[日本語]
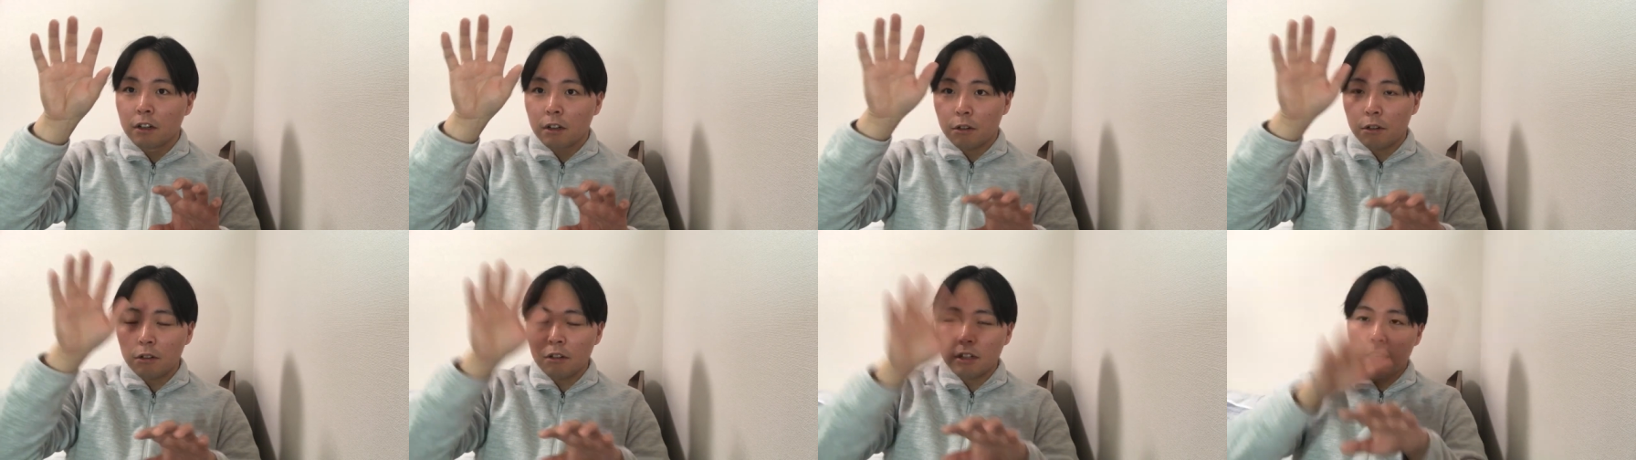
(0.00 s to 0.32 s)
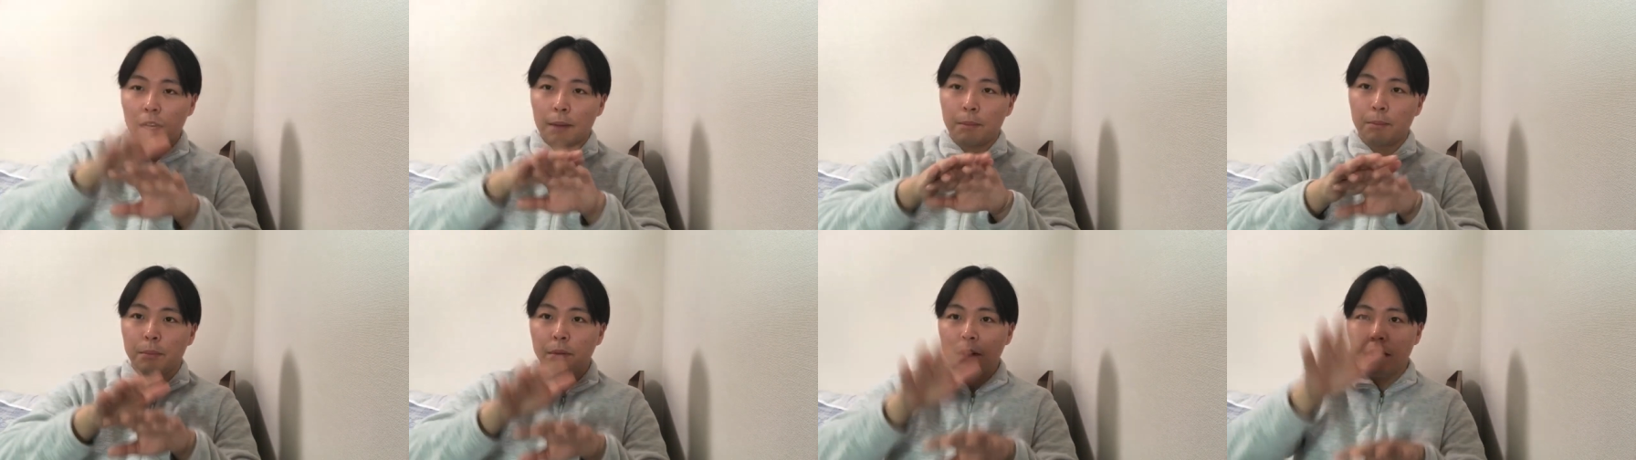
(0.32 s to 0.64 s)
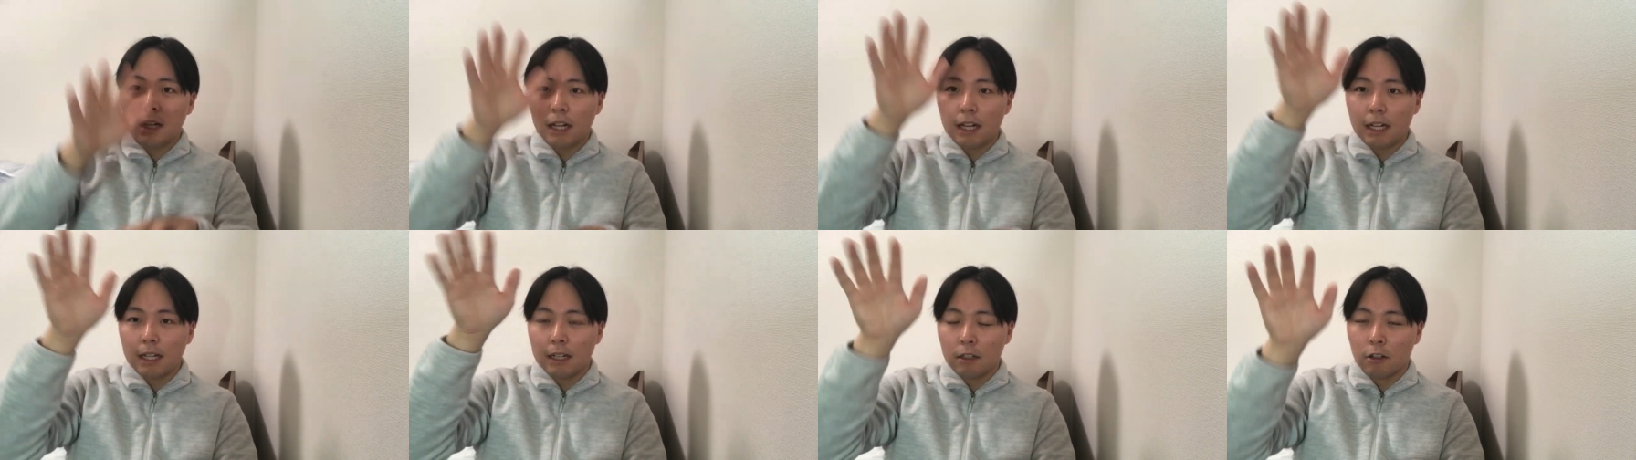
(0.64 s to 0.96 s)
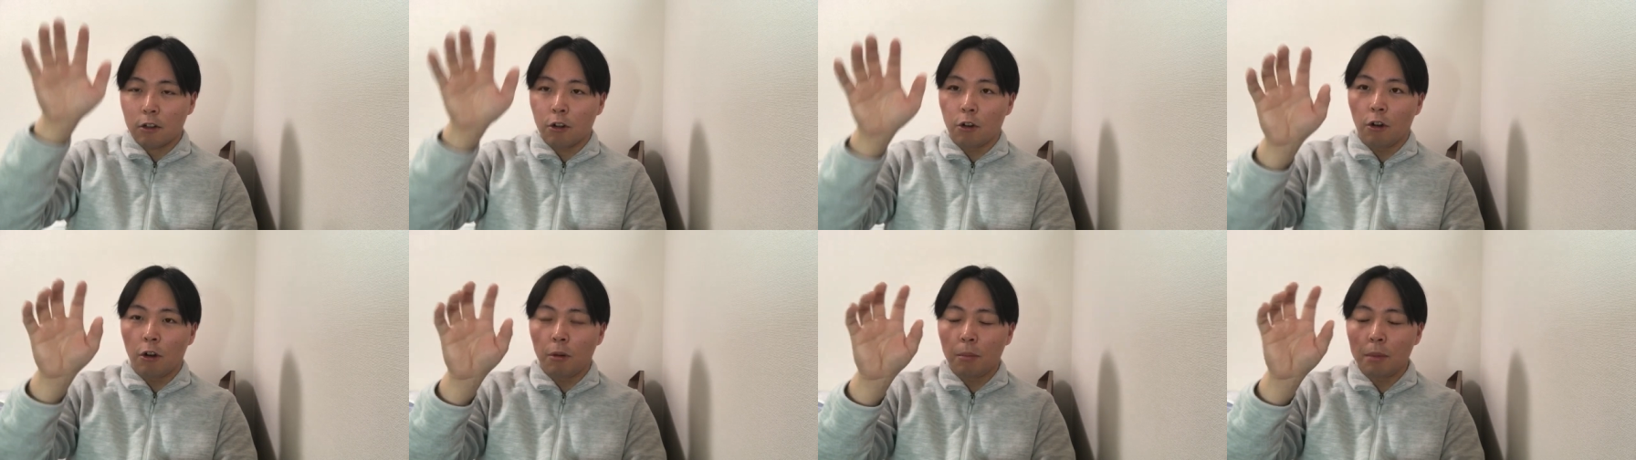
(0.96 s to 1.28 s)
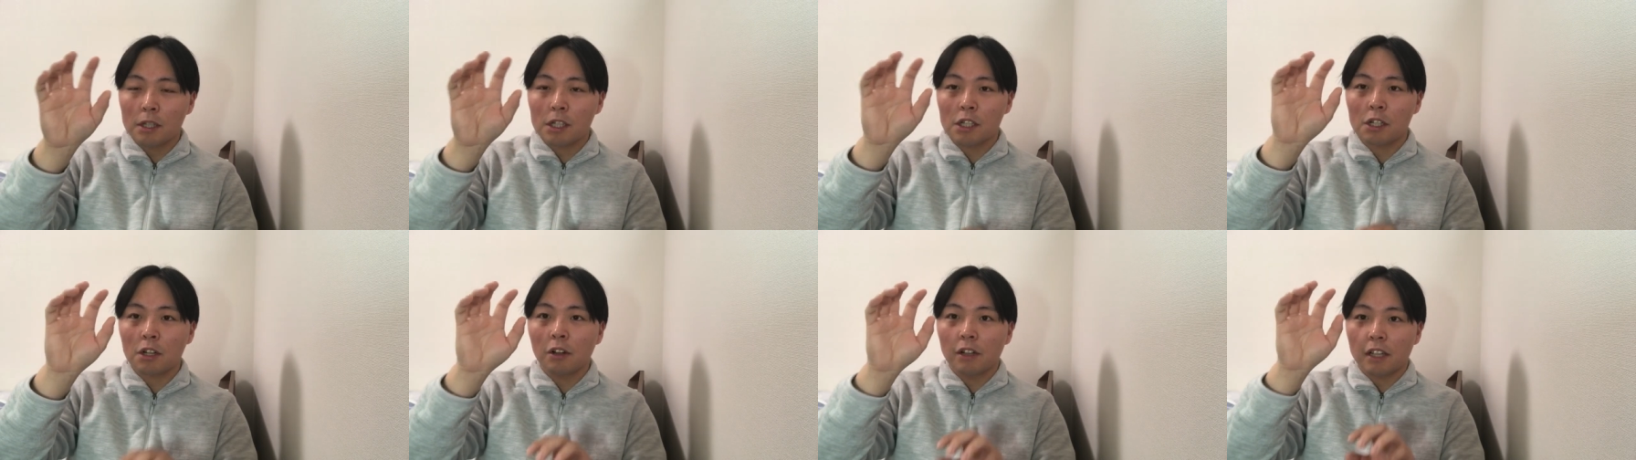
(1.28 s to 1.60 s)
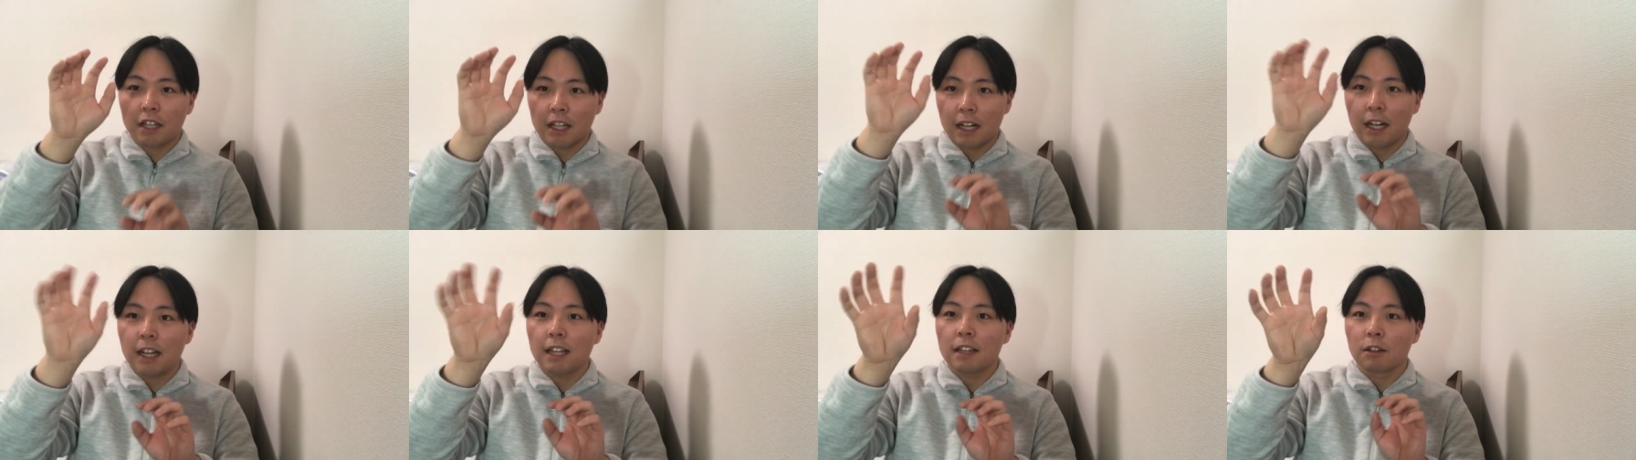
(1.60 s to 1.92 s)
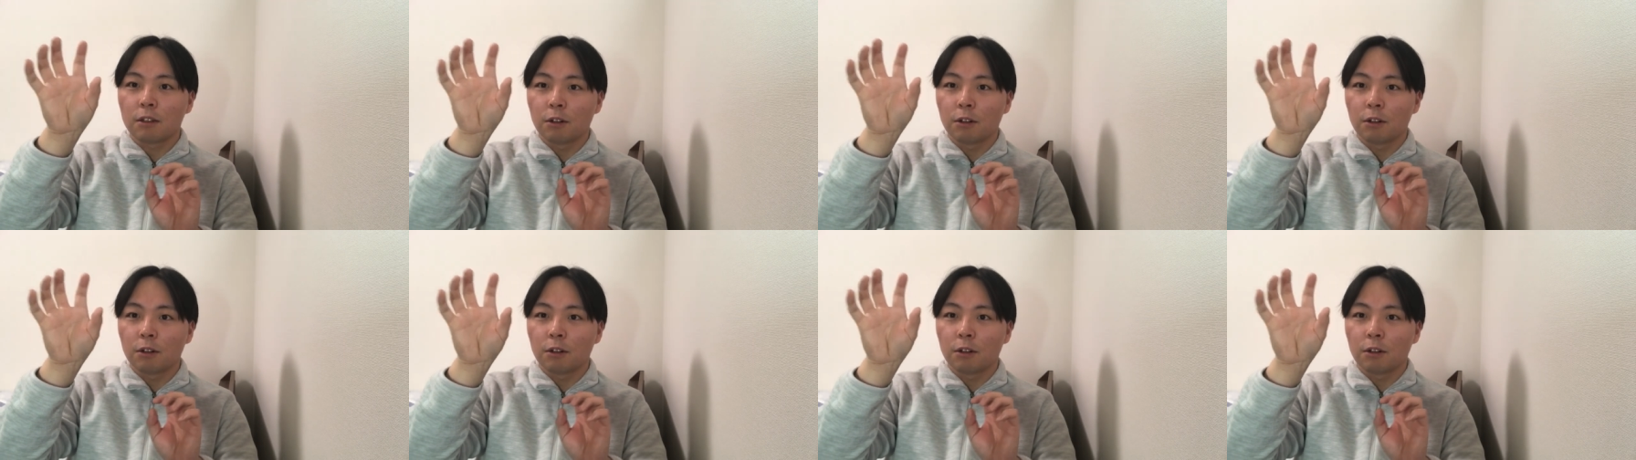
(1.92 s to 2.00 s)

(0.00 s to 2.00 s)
このギャップがこう面白いから